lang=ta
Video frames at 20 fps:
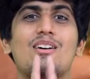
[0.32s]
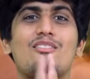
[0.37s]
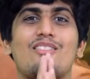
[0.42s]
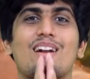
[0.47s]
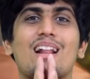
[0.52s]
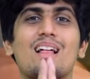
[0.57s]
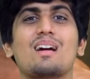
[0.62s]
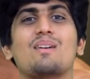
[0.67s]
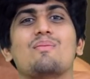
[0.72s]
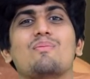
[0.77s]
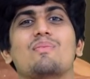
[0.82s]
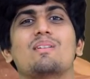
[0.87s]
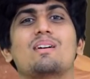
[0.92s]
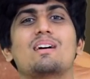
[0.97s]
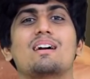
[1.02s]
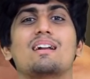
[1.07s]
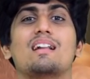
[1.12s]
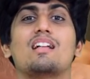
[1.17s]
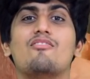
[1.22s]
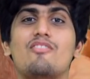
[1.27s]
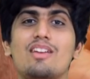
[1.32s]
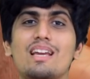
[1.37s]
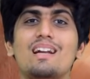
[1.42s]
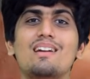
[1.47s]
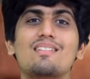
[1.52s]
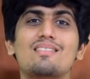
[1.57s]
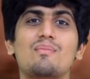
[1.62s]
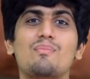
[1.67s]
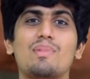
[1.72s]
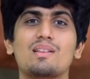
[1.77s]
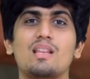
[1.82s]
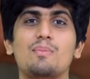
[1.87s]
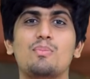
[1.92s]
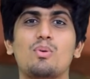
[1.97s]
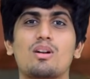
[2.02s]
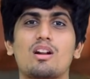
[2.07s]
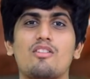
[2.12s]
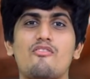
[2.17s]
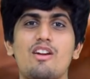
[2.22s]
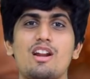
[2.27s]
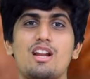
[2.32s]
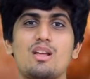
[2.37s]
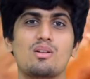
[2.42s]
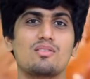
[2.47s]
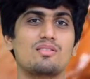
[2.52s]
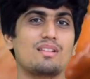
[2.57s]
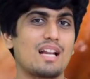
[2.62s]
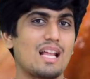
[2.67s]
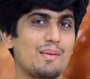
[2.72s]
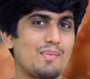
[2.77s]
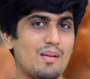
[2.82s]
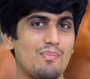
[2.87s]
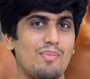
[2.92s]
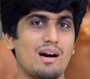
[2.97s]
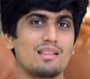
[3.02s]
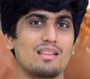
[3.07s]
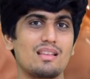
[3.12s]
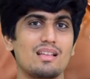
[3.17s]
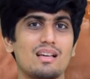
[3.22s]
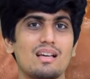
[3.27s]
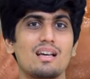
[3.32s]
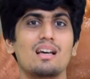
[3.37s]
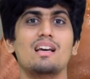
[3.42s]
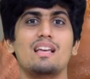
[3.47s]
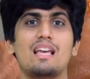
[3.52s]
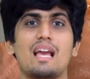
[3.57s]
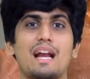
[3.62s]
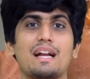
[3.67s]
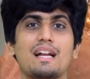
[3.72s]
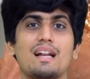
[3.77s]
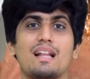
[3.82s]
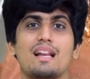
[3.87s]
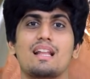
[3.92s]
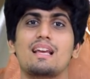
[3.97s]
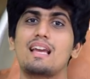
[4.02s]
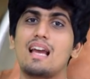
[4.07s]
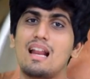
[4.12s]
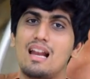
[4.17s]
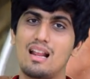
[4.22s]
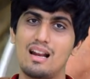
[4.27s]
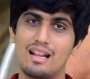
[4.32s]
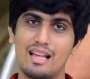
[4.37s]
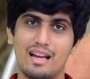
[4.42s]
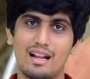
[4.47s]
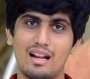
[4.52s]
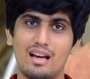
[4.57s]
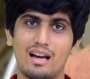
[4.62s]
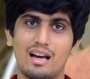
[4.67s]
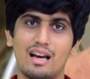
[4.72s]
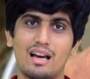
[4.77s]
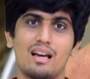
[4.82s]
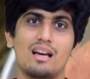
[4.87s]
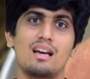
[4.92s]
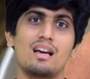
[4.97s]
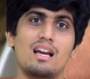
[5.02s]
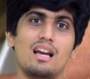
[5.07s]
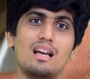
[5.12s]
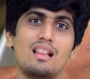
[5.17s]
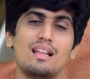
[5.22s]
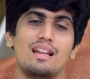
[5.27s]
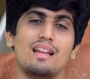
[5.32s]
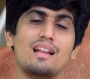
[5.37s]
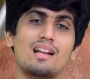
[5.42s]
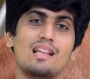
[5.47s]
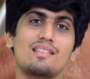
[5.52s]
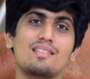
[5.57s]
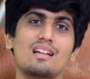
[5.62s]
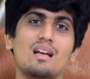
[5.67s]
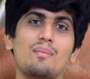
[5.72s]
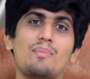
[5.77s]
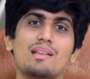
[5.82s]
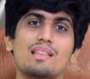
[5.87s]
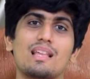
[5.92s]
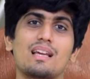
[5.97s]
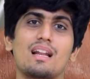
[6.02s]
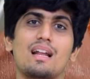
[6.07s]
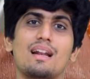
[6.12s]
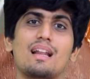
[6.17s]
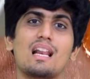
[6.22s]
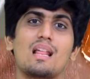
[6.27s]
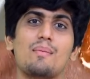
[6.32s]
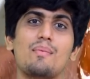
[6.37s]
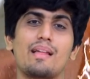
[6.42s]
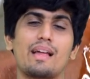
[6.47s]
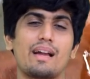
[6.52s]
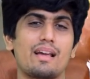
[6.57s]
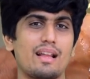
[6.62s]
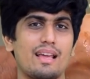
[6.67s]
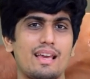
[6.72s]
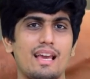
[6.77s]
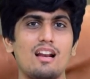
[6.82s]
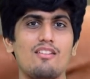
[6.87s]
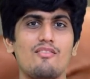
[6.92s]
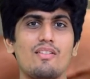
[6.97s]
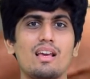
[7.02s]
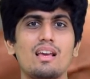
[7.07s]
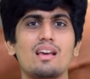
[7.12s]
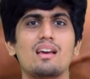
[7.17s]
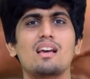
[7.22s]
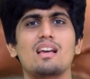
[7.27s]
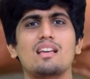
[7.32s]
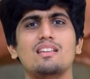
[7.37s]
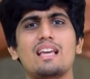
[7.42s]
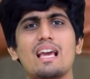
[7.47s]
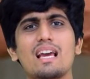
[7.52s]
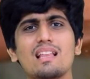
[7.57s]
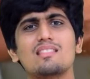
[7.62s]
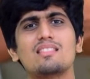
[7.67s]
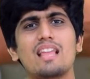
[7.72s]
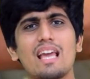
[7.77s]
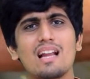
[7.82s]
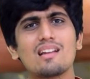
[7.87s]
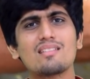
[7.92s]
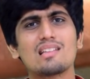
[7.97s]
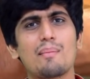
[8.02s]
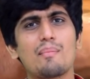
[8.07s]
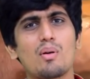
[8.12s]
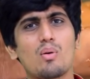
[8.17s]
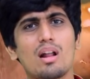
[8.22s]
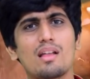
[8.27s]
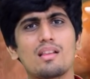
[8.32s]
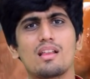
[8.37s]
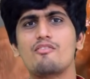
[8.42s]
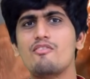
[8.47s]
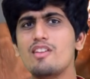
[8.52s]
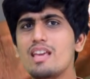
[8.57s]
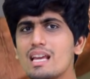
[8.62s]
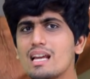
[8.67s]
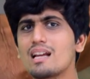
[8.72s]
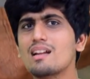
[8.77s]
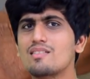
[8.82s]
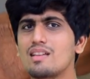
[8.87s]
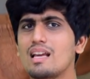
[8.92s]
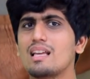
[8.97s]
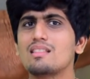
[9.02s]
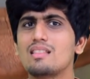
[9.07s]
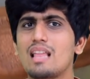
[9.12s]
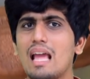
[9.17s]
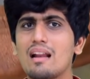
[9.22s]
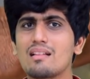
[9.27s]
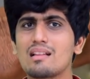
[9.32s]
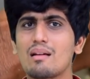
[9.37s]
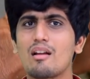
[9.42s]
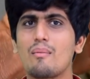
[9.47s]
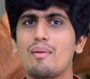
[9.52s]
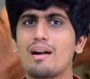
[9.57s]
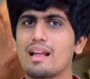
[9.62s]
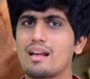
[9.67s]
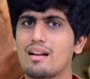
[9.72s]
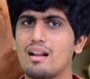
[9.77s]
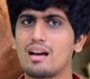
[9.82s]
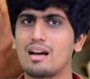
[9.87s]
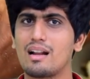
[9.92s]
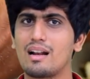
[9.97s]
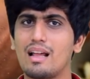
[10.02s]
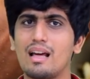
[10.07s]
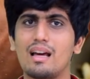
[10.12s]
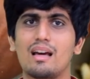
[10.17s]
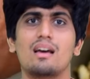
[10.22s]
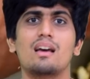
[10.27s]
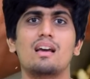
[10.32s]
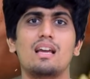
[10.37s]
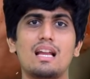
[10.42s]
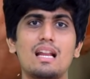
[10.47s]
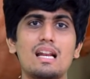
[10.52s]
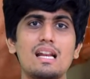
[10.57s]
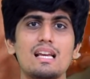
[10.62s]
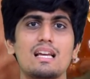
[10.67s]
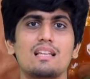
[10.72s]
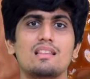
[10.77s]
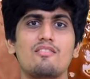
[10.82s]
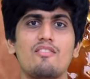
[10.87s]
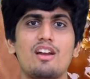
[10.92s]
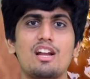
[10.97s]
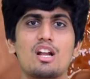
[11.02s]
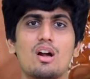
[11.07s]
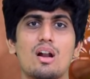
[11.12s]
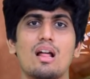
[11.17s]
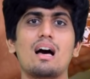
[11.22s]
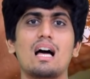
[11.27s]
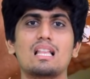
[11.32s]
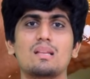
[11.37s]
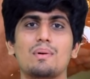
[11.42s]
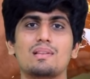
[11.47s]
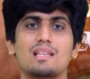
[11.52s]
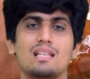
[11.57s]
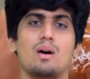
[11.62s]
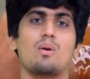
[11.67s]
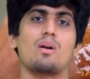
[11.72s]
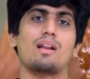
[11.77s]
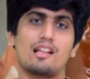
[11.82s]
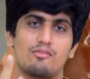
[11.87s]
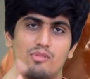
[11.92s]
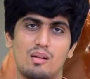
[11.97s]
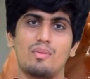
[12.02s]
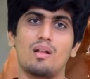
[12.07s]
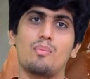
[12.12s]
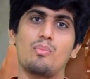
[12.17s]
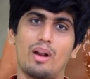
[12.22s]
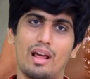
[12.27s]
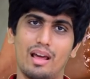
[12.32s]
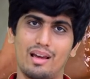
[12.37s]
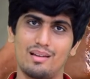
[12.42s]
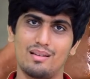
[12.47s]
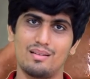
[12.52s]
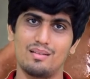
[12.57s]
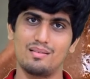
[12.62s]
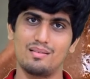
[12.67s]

வணக்கம் நான் வீகனிசம் பற்றி போடுற வீடியோஸ் நிறைய பேர் பார்த்து என்கிட்ட நிறைய கேள்விகள் கேட்குறாங்க இதில் நீங்கள் ரீசெண்டாக பார்த்தீங்கன்னா நிறைய பேர் கேட்குற கேள்வி ஏன் தேன் சாப்பிடக்கூடாது வீகன்ஸ் ஏன் தேன் சாப்பிட மாட்டேங்கிறாங்கன்னு இன்றைக்கி இந்த வீடியோவில் அதை பற்றி நான் உங்களுக்கு எக்ஸ்பிளைன் பண்ண போகிறேன்